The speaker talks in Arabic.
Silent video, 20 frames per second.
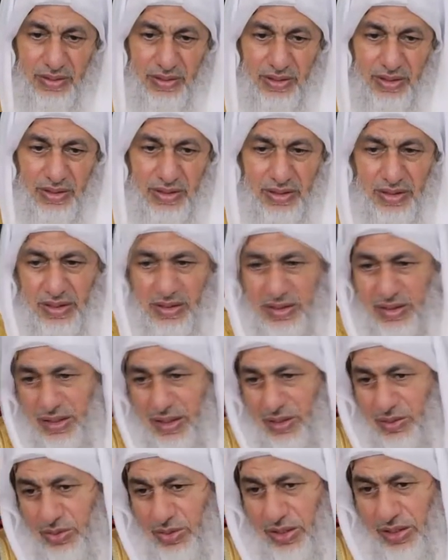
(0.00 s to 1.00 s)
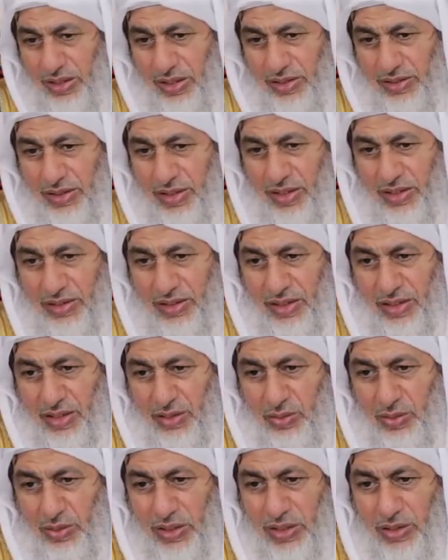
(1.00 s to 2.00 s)
يأخذ
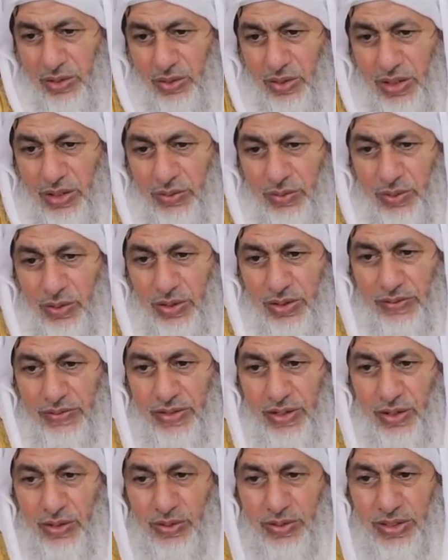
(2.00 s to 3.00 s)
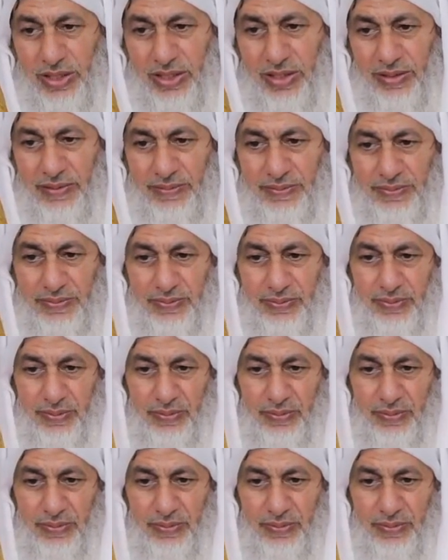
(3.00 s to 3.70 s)
الاحتياطات ولا يكلف الله نفسا لوسعها